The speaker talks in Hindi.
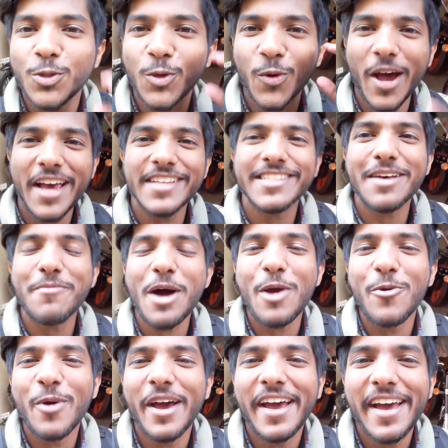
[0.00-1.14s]
सो गाइज हम आए
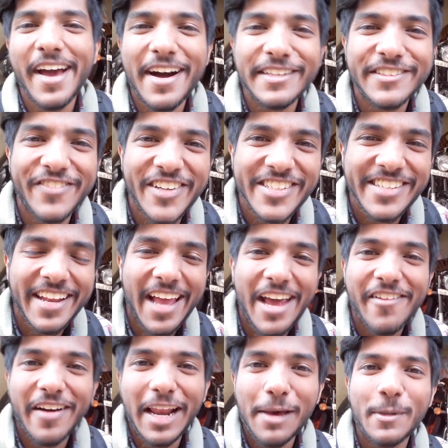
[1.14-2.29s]
हुए हैं आज फिर से
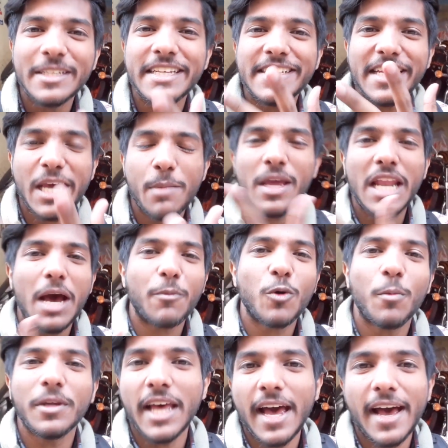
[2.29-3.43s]
नाई वाला पे जैसा कि मैंने
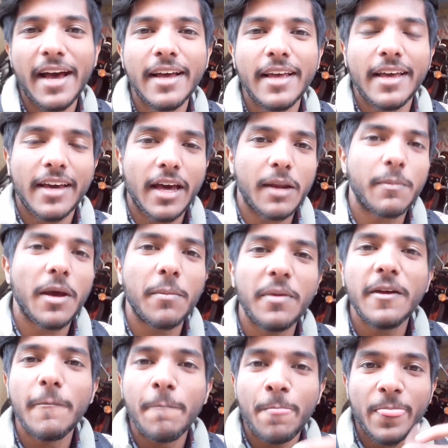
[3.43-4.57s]
आपको बताया घर पे
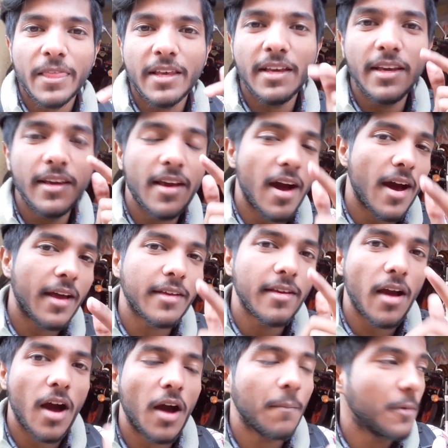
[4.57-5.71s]
अभी कि यार
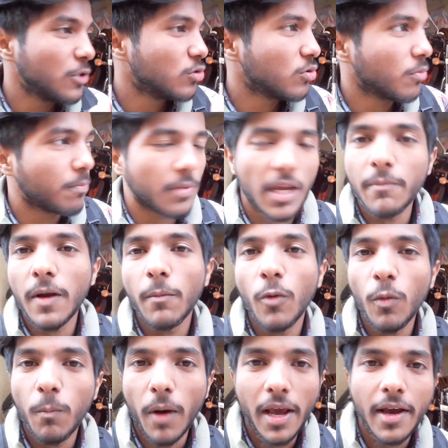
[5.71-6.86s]
यहाँ पे जो बी
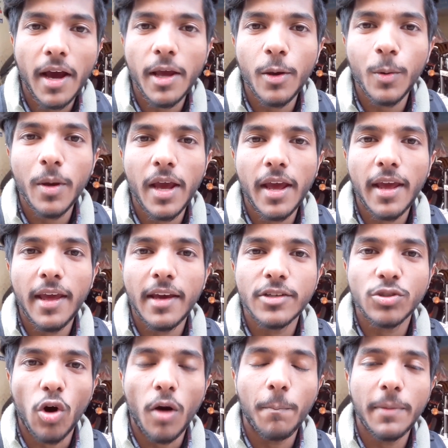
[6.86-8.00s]
बाइक आई हुई है एक
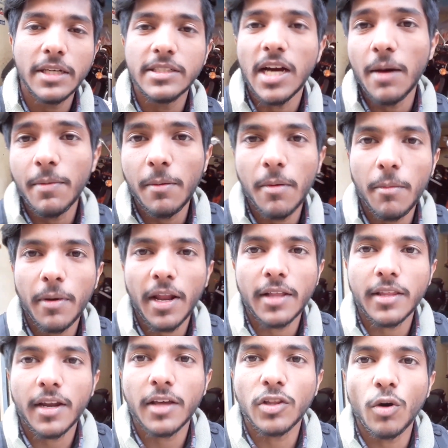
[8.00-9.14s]
शॉप पे जहाँ पे मैं
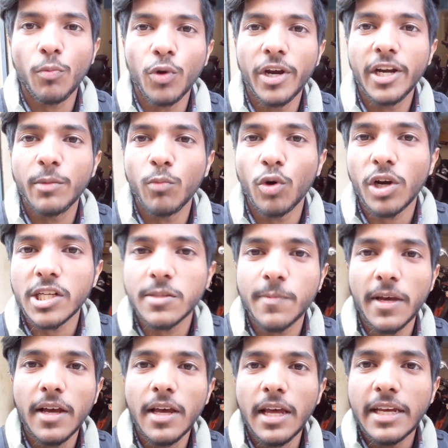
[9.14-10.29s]
बनाता रहता हूँ पुनिट मोटर्स
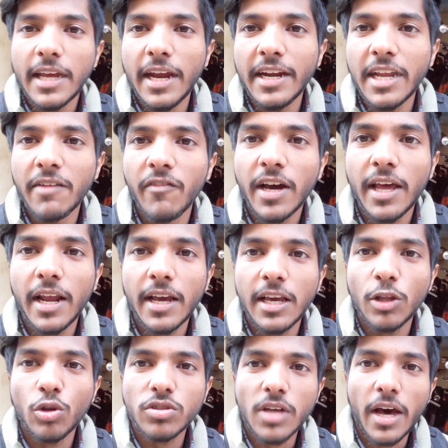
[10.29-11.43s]
पे के वगैरह
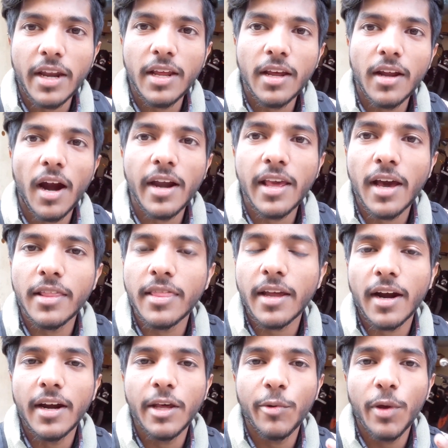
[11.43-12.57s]
की तो सारी गाड़ियाँ
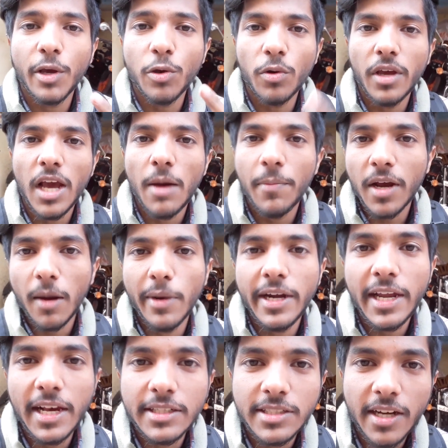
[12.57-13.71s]
अंदर खड़ी हुई हैं क्योंकि यहाँ पे
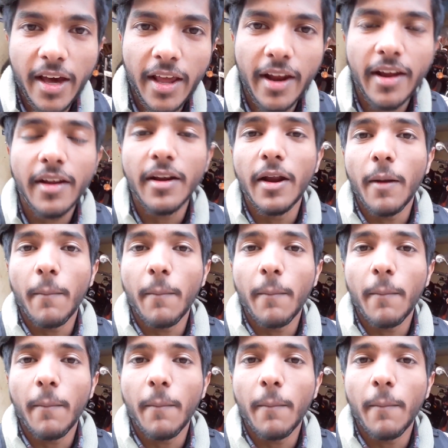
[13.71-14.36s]
कमेटी का चक्कर है